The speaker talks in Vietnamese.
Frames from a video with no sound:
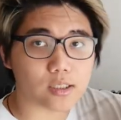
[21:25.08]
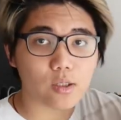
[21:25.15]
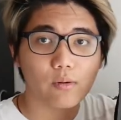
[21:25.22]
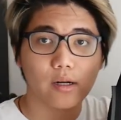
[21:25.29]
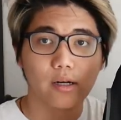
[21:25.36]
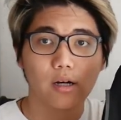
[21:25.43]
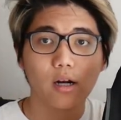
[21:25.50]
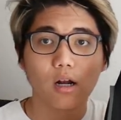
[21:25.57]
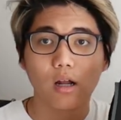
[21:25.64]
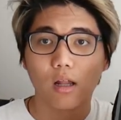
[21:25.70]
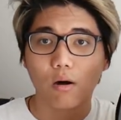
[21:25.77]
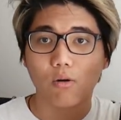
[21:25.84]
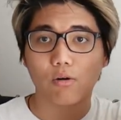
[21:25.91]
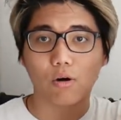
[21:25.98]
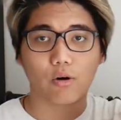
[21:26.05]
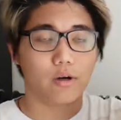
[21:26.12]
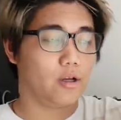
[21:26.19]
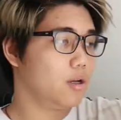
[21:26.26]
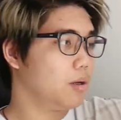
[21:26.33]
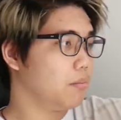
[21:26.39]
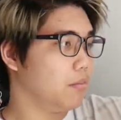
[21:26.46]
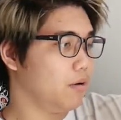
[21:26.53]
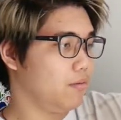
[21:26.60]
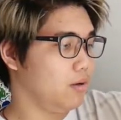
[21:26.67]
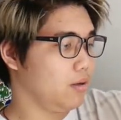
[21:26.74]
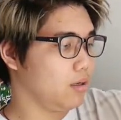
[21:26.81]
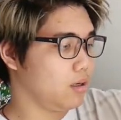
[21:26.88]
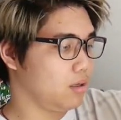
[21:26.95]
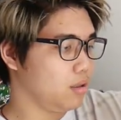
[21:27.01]
chiếc quần này rất là lâu rồi, bởi
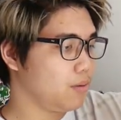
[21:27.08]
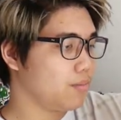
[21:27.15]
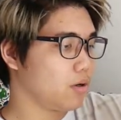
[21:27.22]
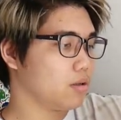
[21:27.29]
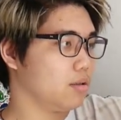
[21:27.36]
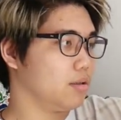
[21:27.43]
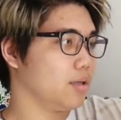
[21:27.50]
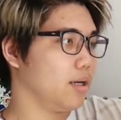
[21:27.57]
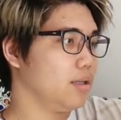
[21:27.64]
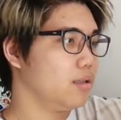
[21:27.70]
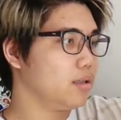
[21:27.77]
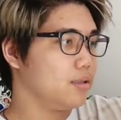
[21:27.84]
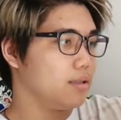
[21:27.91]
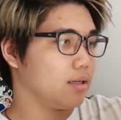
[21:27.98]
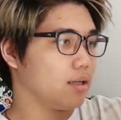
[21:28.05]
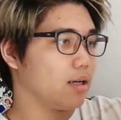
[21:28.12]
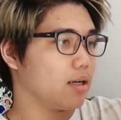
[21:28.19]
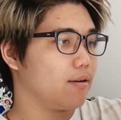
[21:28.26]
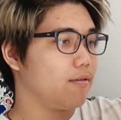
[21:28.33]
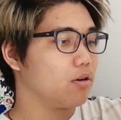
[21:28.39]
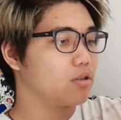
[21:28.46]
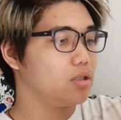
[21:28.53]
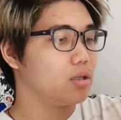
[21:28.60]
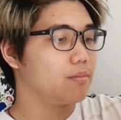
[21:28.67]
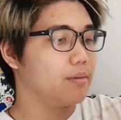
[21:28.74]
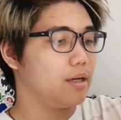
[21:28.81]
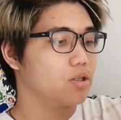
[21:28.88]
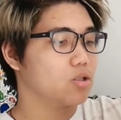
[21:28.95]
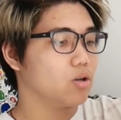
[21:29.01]
vì uh, như mọi người có thể thấy thì rằng là cái vlog trước
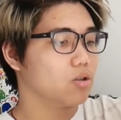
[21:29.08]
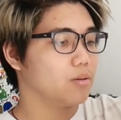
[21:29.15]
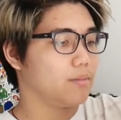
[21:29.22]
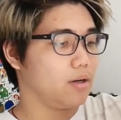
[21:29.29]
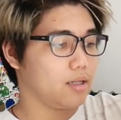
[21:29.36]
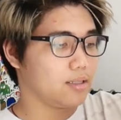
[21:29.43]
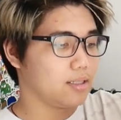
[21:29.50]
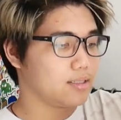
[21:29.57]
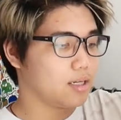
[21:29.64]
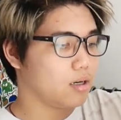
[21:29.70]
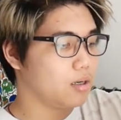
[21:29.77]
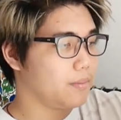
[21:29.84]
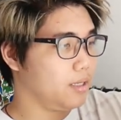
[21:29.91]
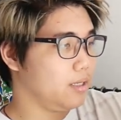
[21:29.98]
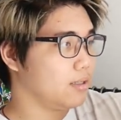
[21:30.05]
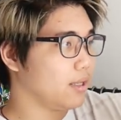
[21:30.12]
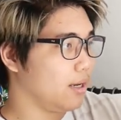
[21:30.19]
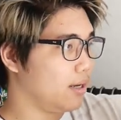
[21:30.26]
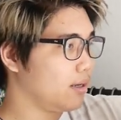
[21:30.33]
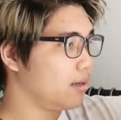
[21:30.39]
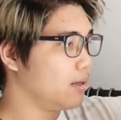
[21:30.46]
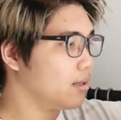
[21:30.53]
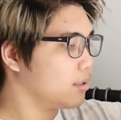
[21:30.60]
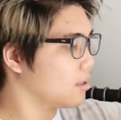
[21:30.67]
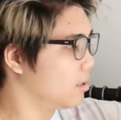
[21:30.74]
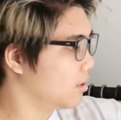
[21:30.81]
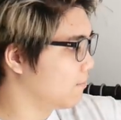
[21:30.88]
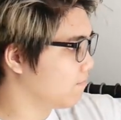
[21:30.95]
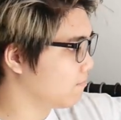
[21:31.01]
mình đã show cho mọi người tại sao nó bị như thế.
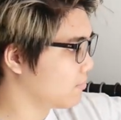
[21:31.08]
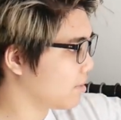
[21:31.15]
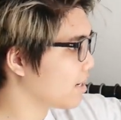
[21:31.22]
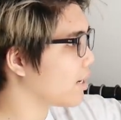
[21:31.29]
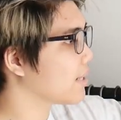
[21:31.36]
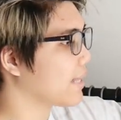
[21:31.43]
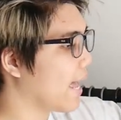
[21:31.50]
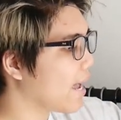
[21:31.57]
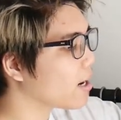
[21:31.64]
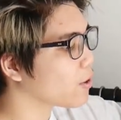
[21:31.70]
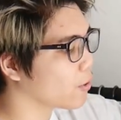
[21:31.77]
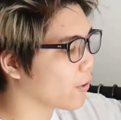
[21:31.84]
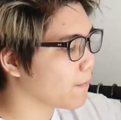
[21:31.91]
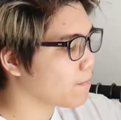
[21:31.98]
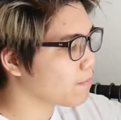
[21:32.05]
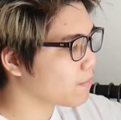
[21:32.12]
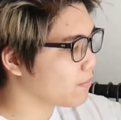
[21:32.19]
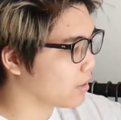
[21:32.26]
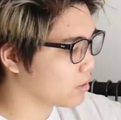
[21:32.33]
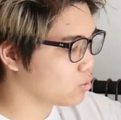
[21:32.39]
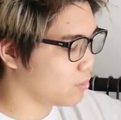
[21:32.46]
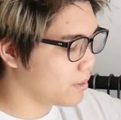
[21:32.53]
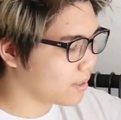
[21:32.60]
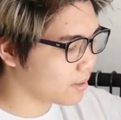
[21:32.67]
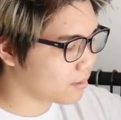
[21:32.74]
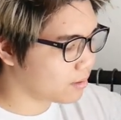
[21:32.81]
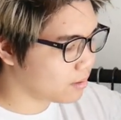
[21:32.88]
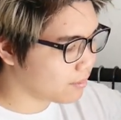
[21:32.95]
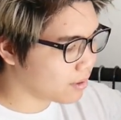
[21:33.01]
Um, khá là tả rồi, mặc dù bên
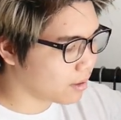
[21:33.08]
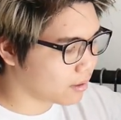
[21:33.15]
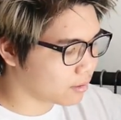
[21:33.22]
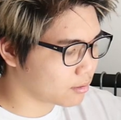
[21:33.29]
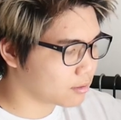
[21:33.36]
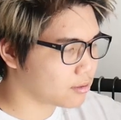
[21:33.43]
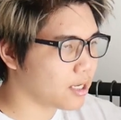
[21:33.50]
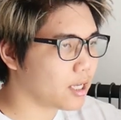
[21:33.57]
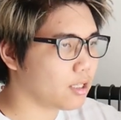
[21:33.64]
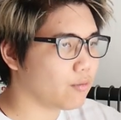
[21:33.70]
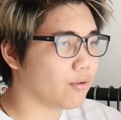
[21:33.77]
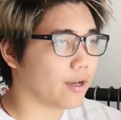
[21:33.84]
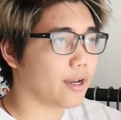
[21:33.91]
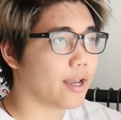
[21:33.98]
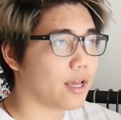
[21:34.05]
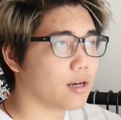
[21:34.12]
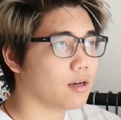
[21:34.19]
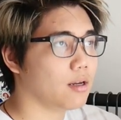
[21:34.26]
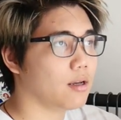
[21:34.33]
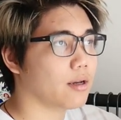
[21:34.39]
nhưng mà chê thì phải khen.